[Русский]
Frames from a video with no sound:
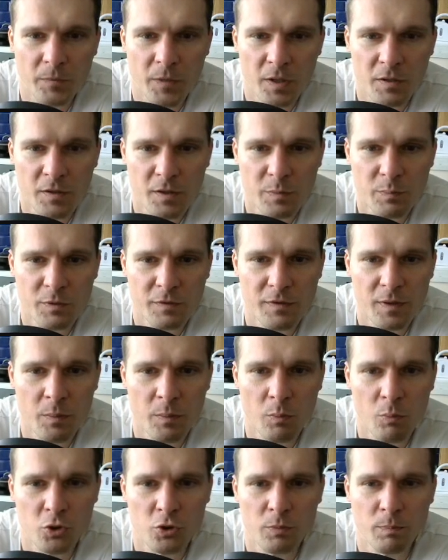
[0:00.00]
Здесь мы с вами
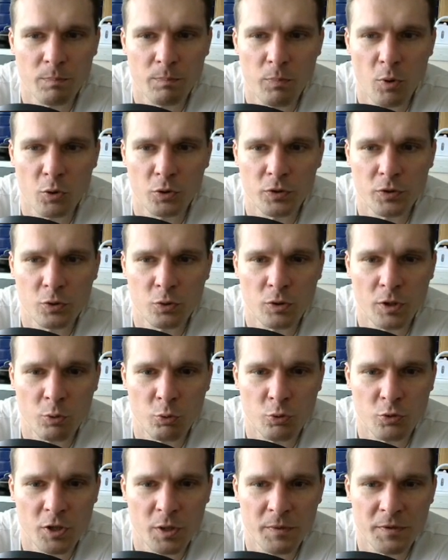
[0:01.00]
можем полностью на
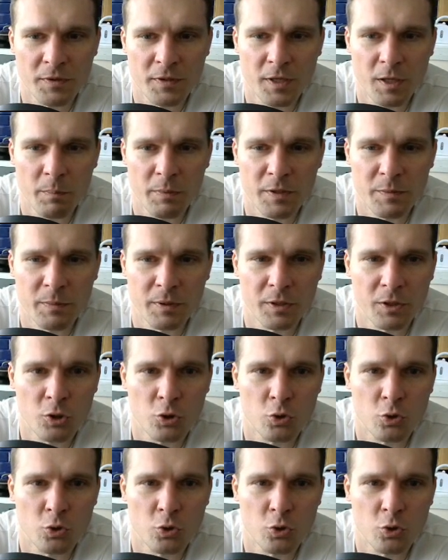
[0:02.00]
русском языке посмотреть,